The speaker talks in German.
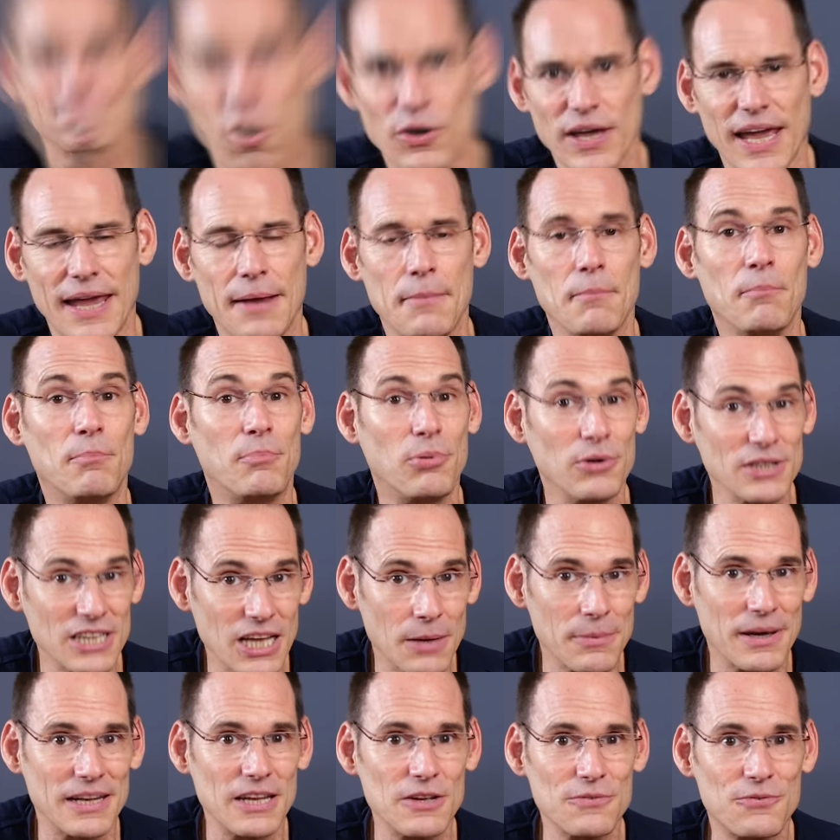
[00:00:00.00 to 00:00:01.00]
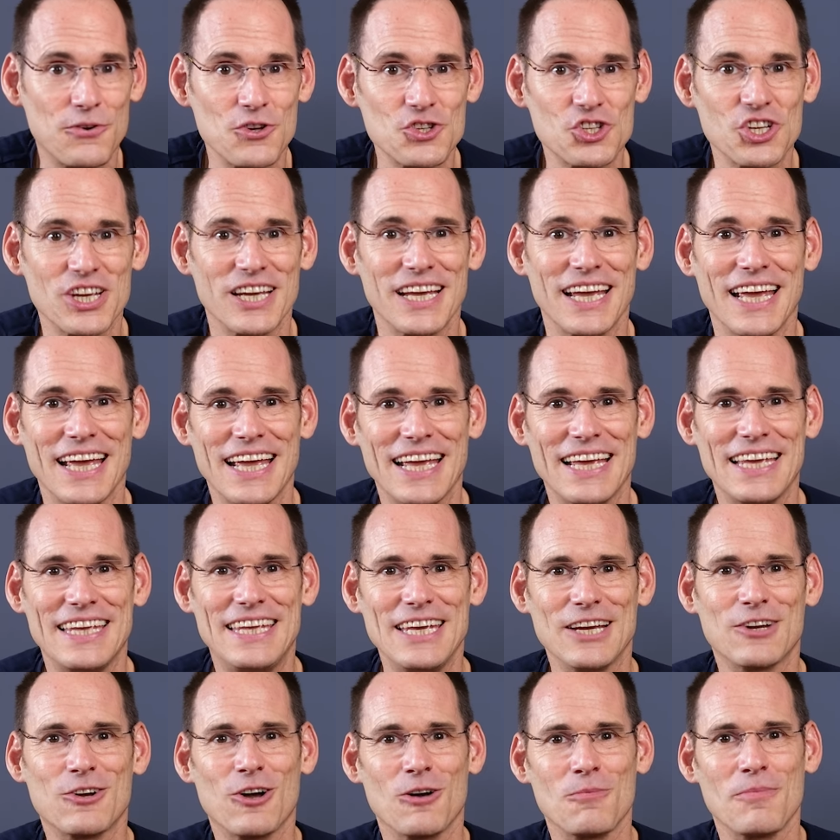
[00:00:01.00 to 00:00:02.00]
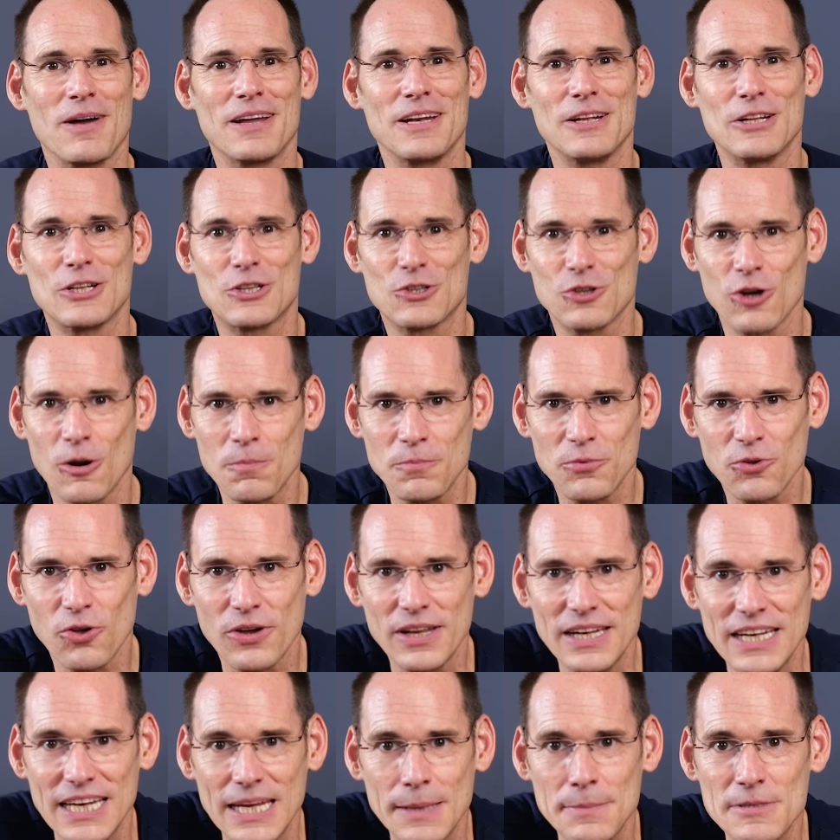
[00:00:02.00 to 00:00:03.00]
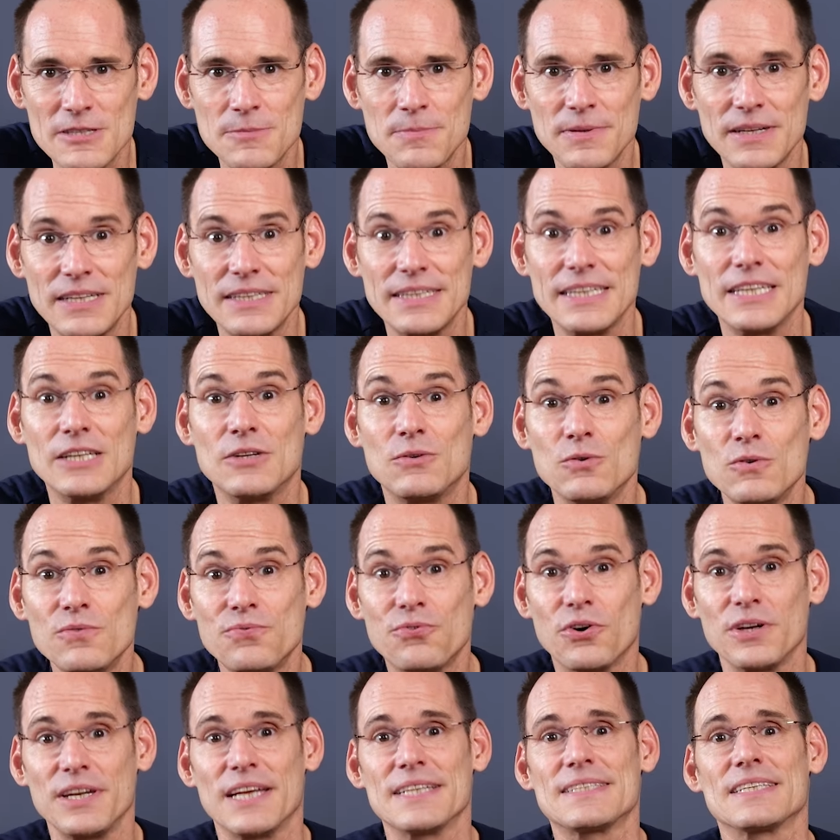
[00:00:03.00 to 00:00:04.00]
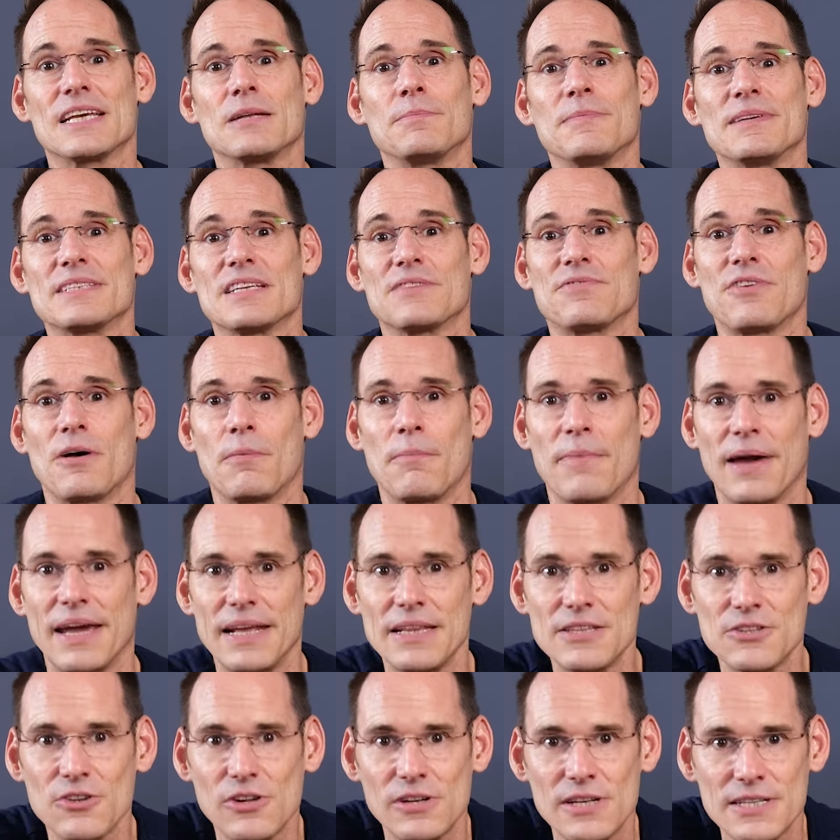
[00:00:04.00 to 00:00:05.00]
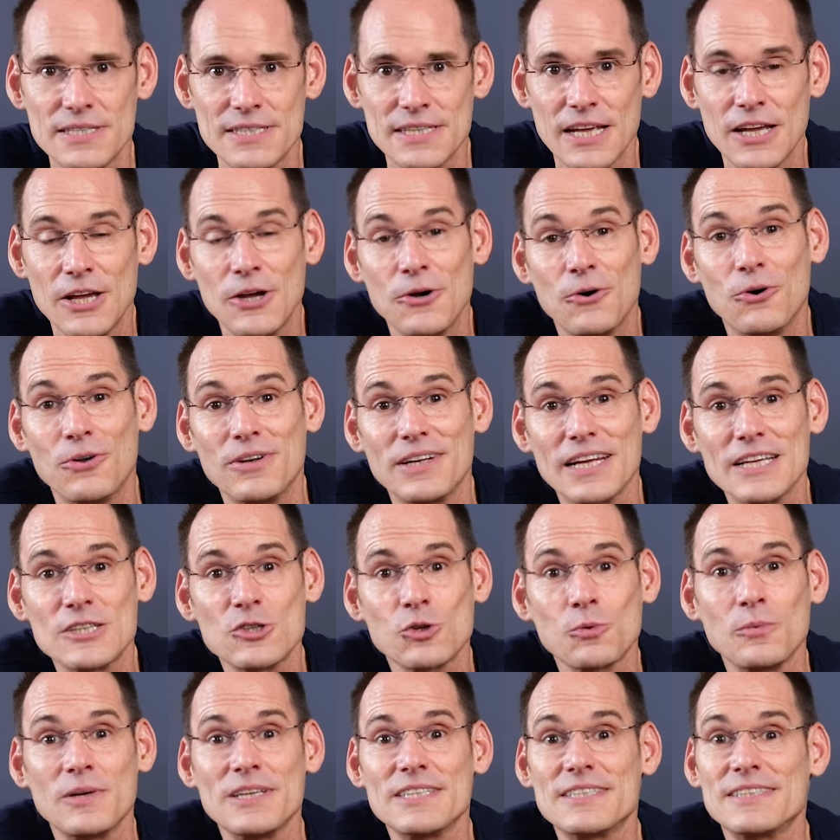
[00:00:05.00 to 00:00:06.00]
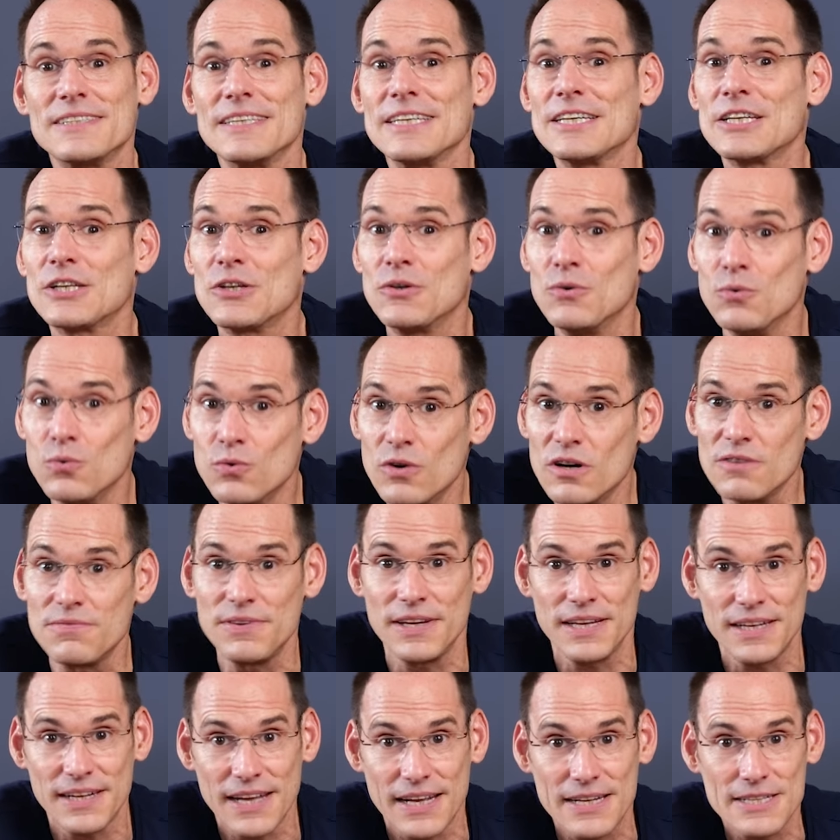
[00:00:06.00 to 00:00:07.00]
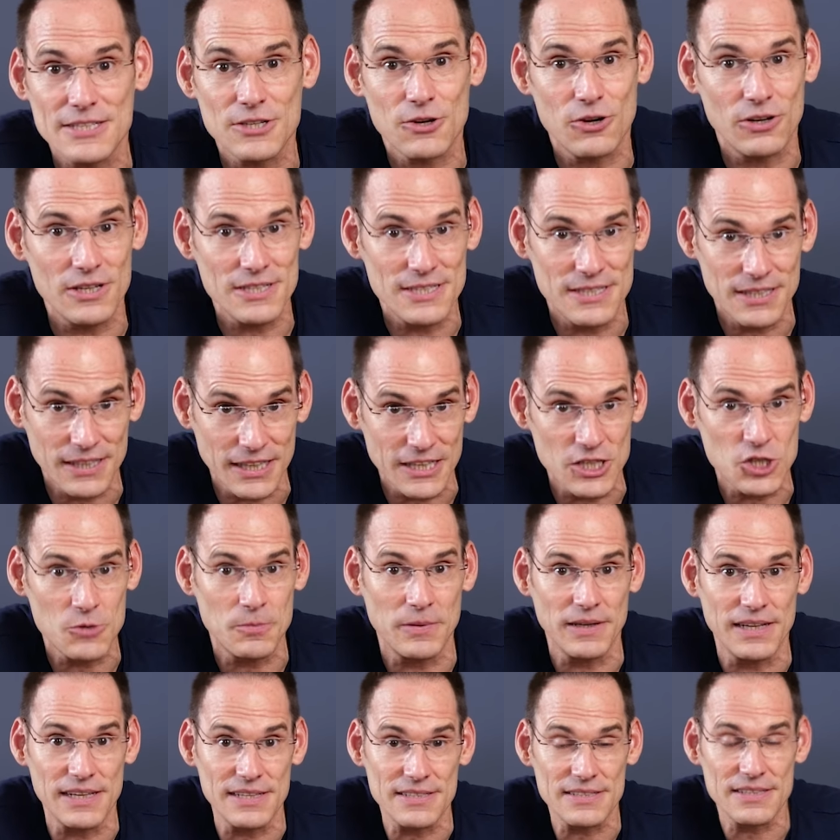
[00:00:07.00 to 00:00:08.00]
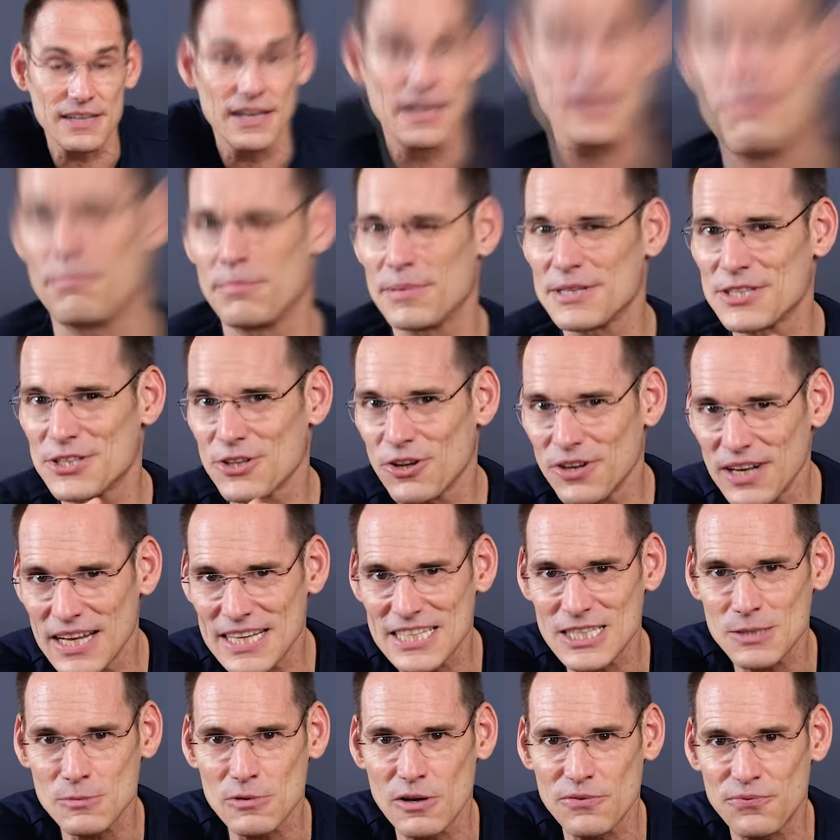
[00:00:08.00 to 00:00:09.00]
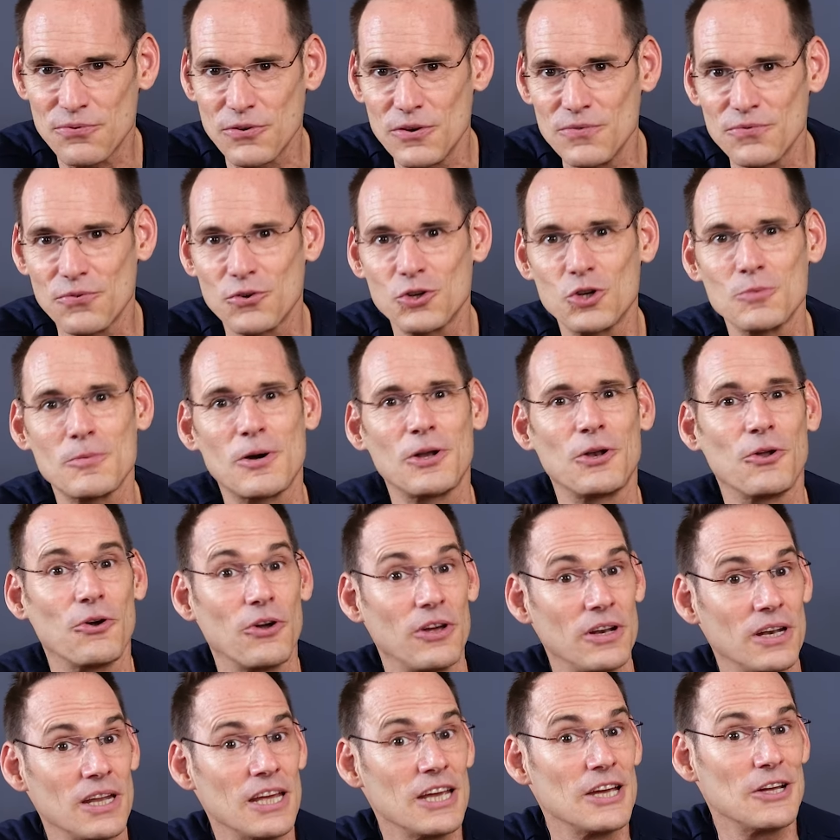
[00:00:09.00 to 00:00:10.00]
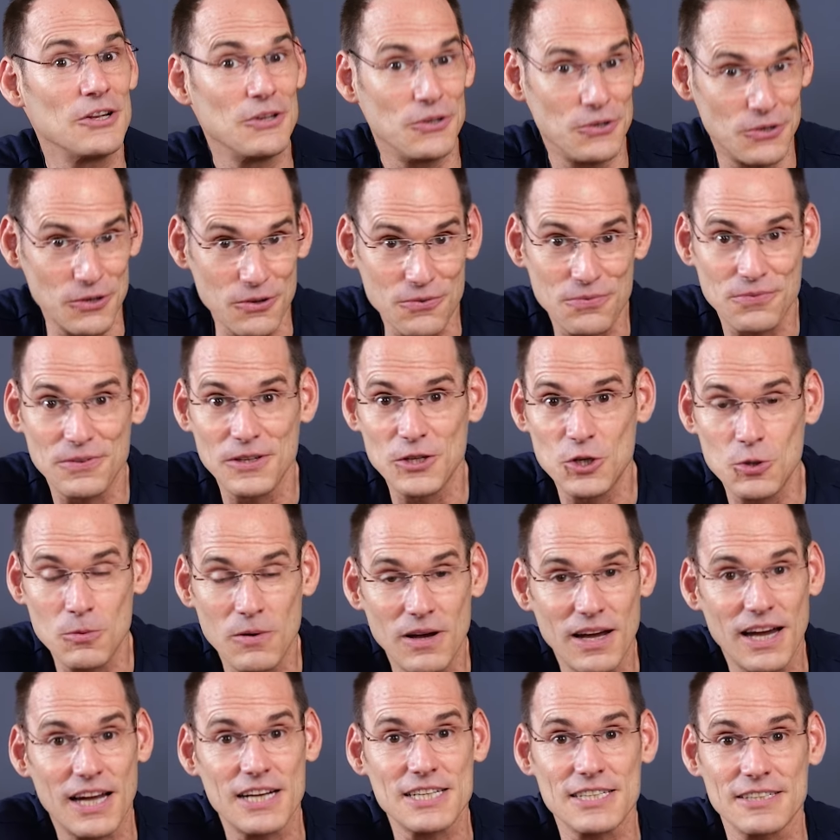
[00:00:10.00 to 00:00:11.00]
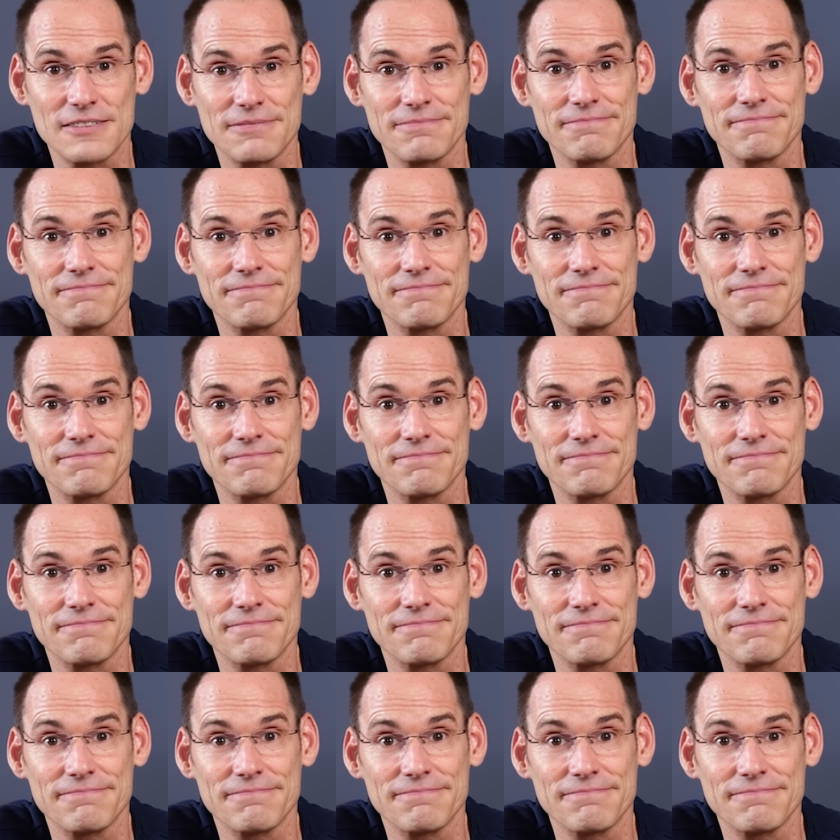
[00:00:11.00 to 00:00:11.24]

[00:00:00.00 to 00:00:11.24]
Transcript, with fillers: Okay, Butter bei die Fische. Hier kommen meine Top 9 Lebensmittel, die du von jetzt an besser vermeiden solltest. Und das übrigens nicht nur wegen deines Cholesterinspiegels. Besonders Nummer 5 und Nummer 9 dürften dich überraschen.